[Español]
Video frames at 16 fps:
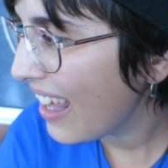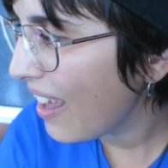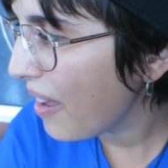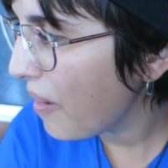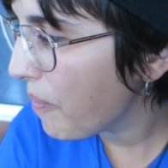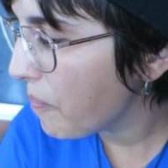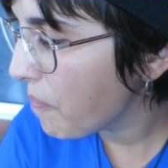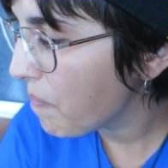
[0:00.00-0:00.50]

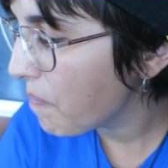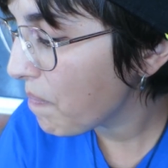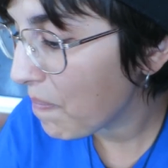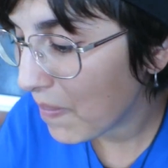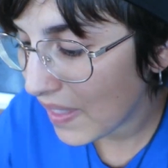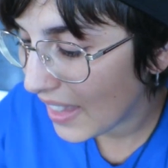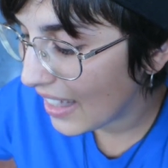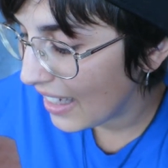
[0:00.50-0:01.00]

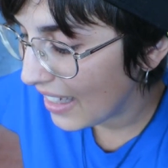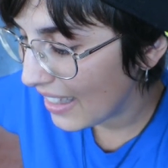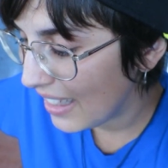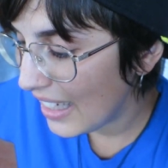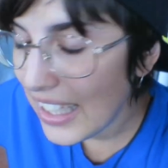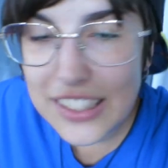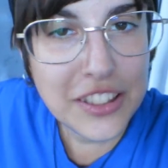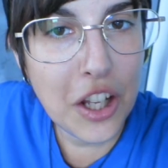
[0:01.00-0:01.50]

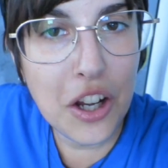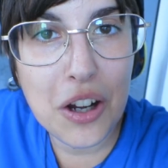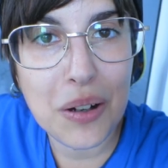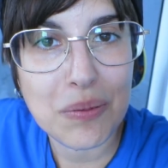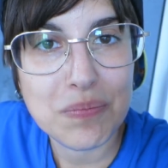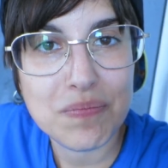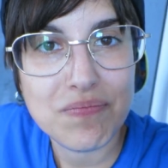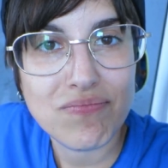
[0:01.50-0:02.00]
Em,
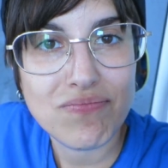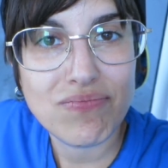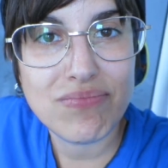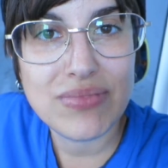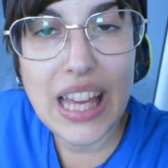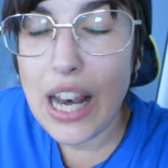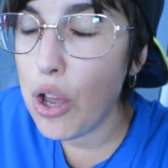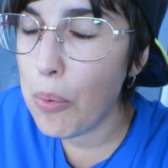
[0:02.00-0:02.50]
¡Listo!
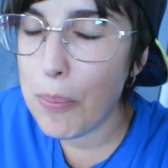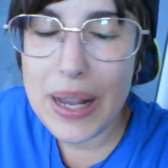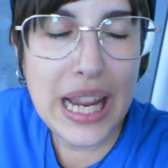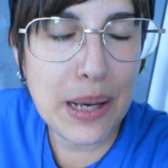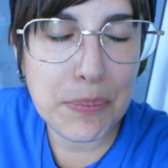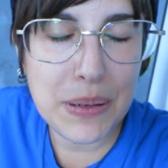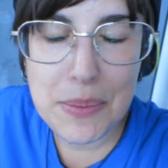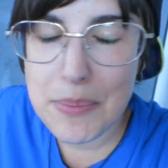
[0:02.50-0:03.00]
Yellow
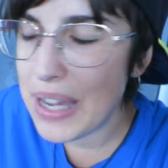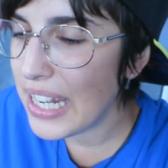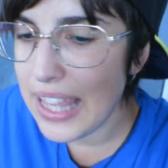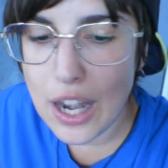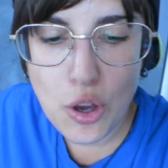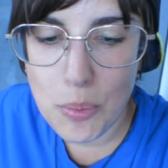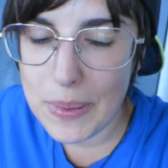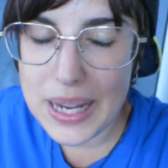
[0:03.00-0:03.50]
Mail,
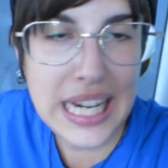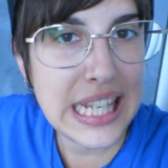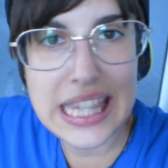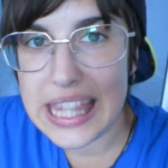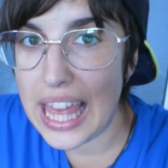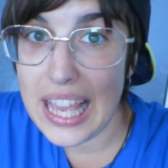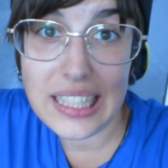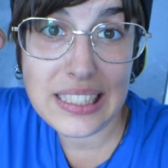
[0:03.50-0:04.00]
primer Yellow
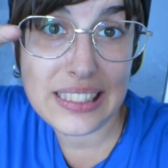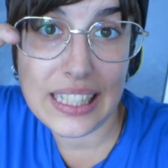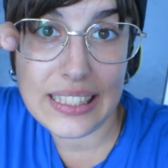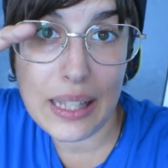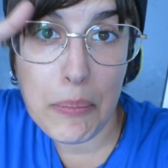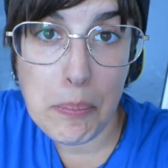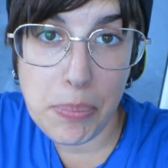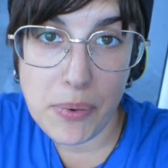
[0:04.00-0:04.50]
Mail de
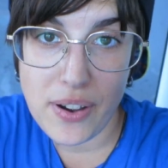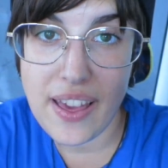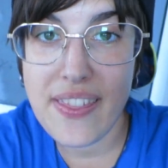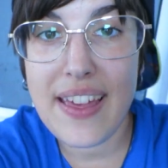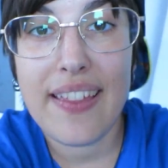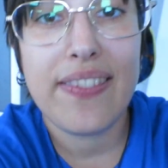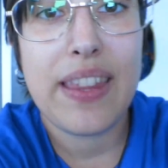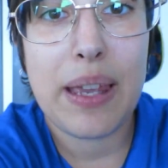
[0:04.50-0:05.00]
esta
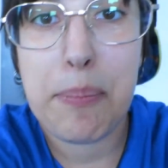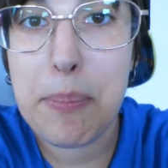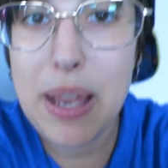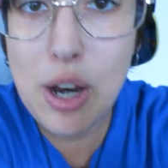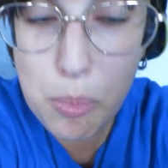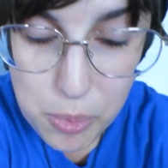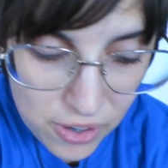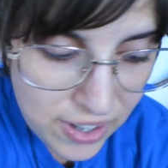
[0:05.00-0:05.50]
temporada de
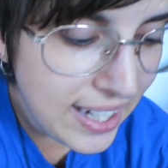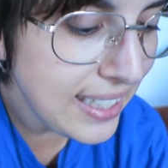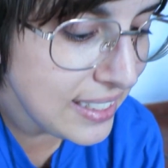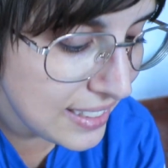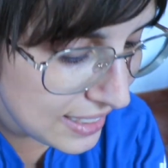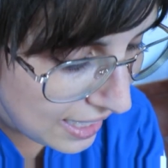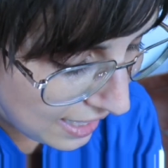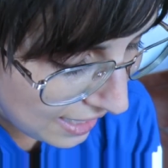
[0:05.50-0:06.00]
Melo Mores